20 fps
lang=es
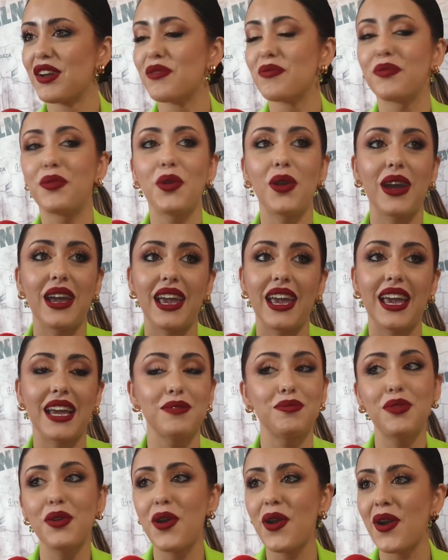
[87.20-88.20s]
pues
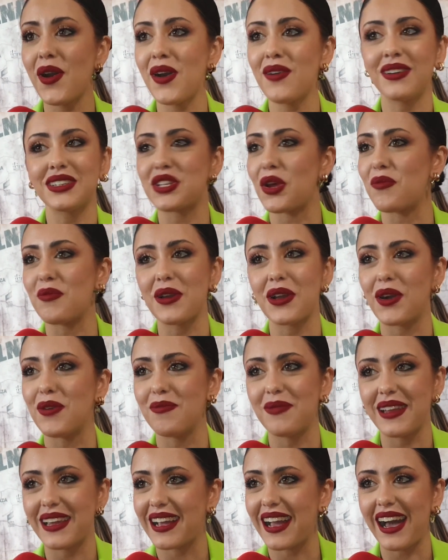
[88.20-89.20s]
uh, eso es muy
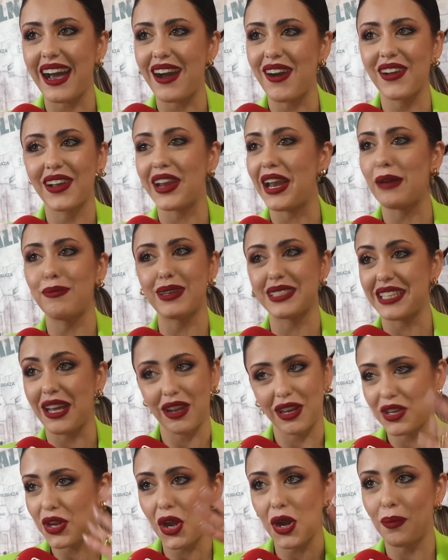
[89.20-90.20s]
complicado, que lo ha pasado,
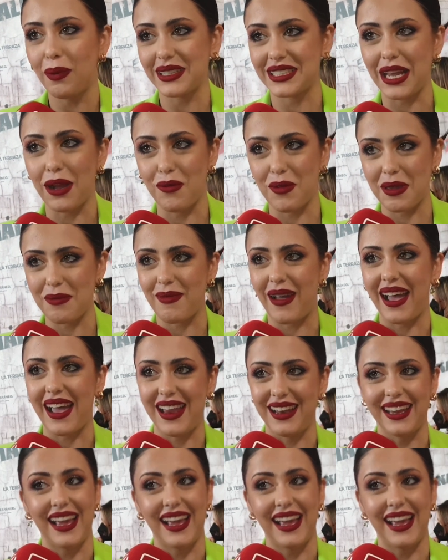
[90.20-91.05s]
yo lo he pasado muy mal,